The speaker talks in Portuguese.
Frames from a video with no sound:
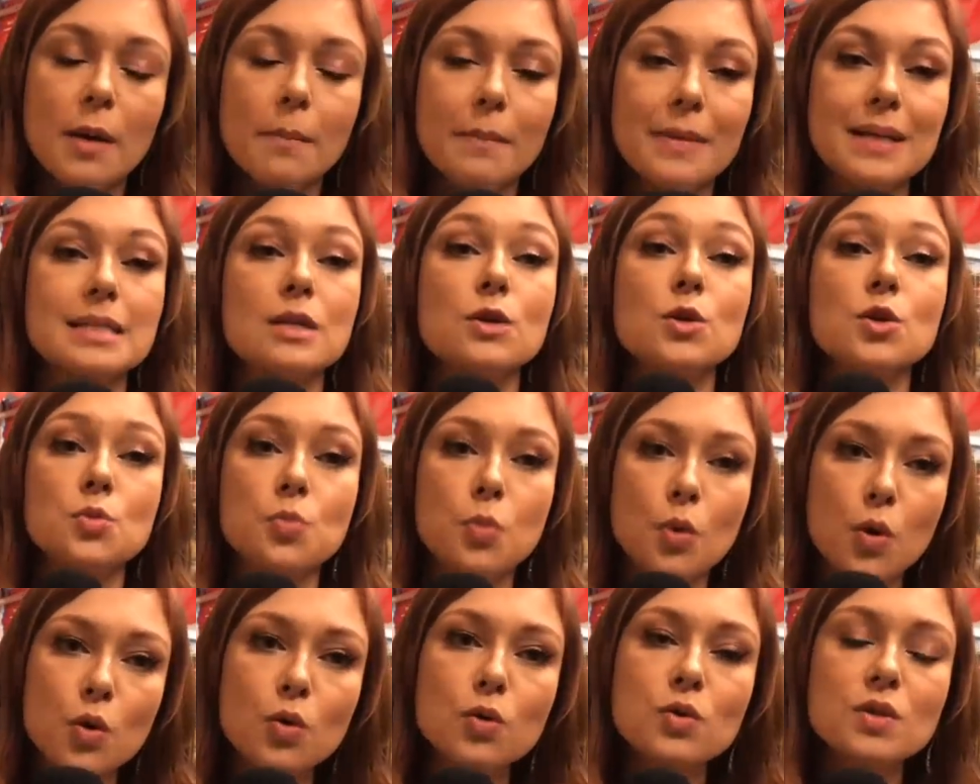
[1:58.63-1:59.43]
Mas aos
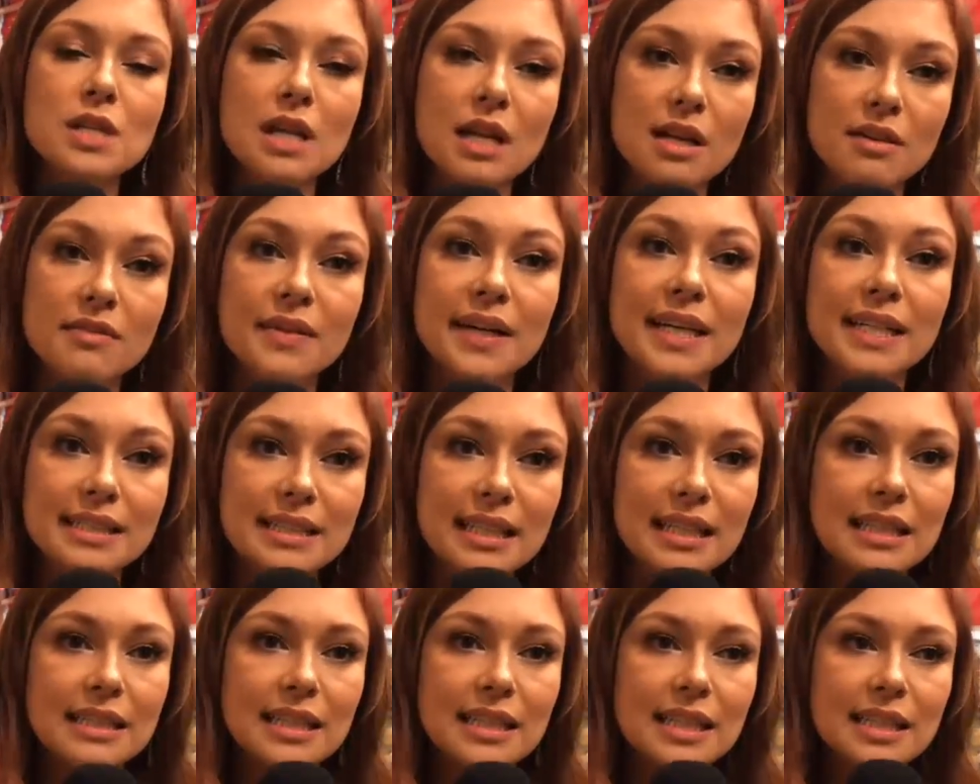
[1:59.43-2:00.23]
poucos ela vai
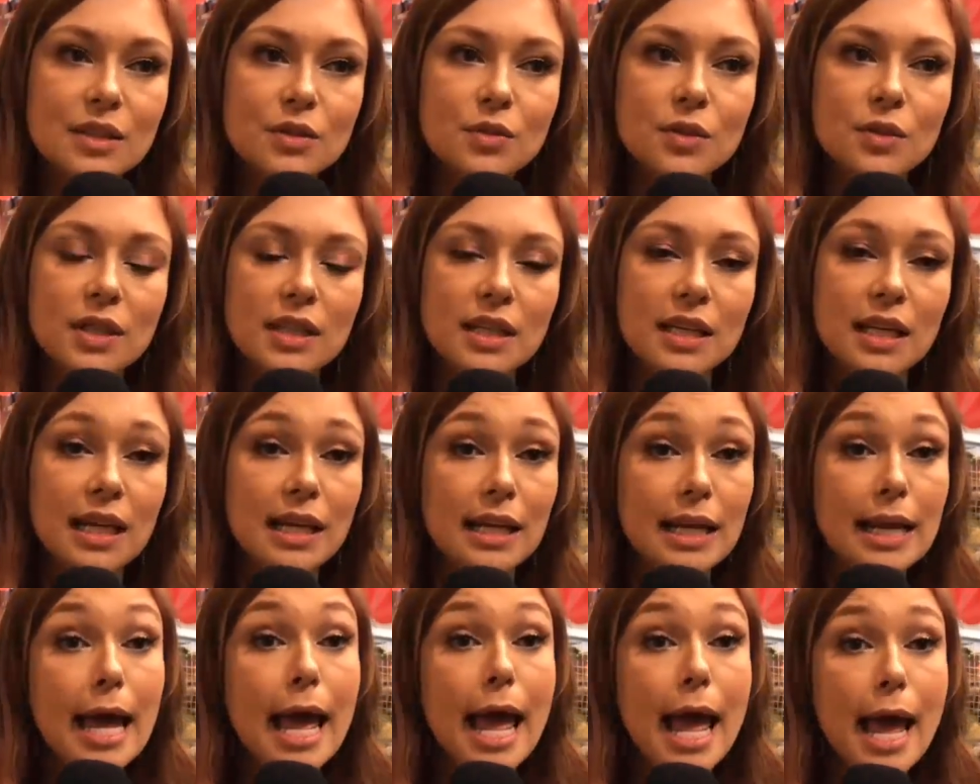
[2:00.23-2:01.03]
entendendo que
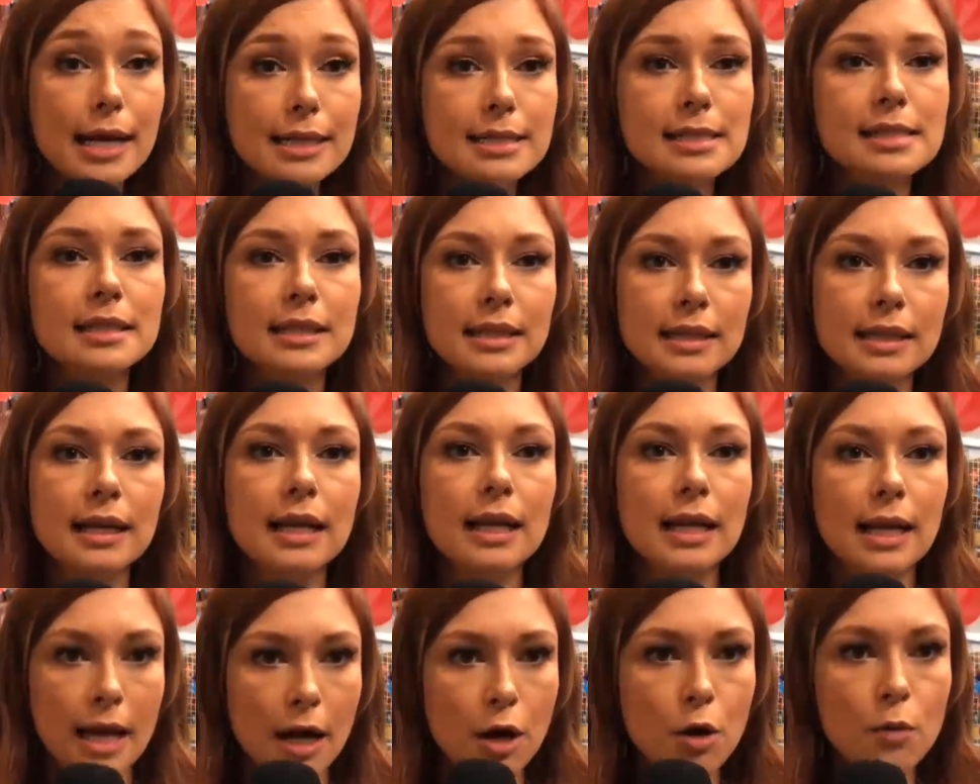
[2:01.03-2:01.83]
ele é assim, que
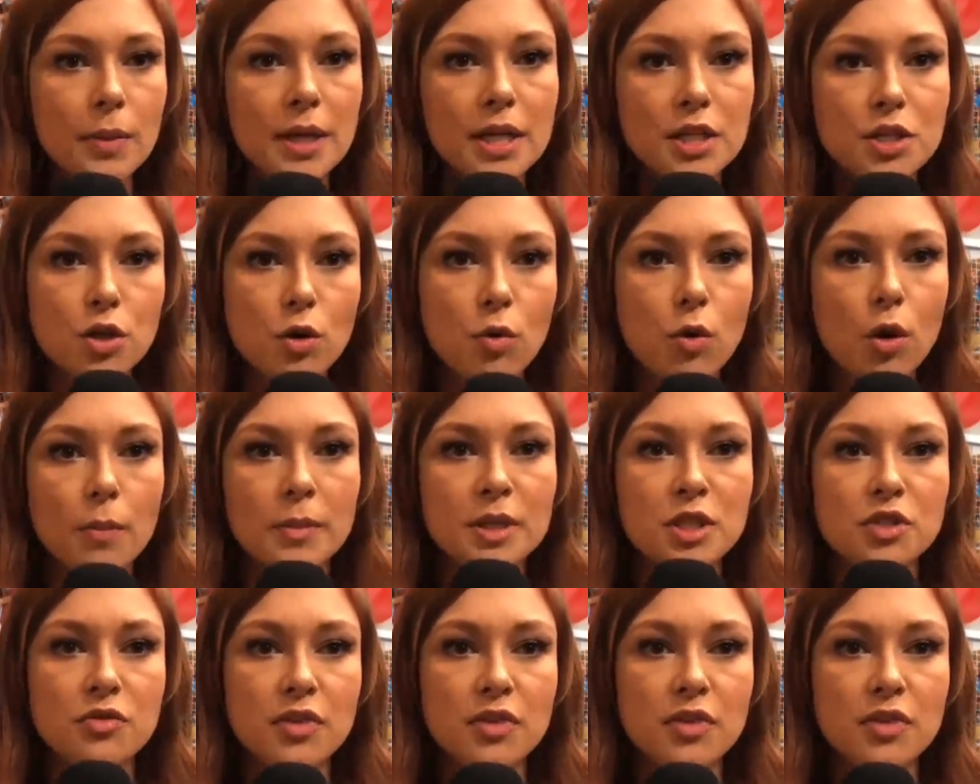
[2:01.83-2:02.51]
ele realmente é um homem